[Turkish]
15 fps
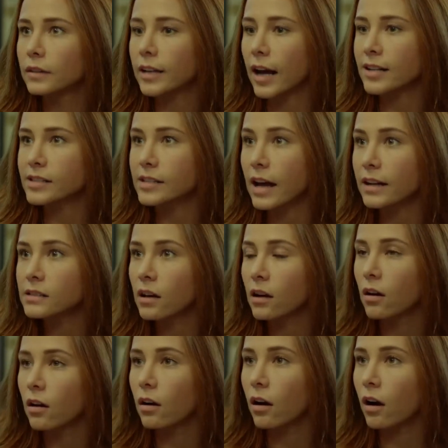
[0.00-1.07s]
Ders ders.
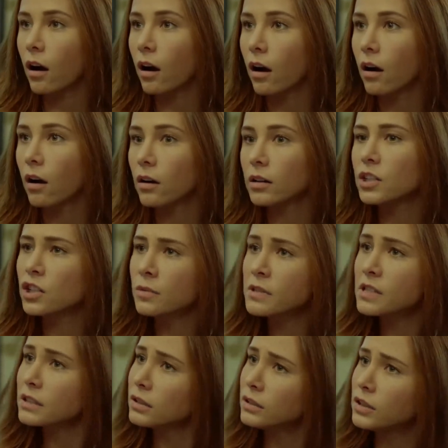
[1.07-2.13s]
Aa içim
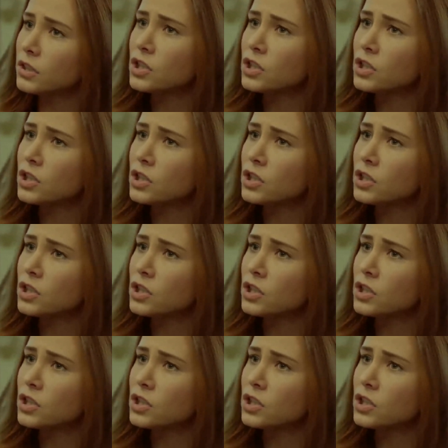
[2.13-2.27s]
sıkıldı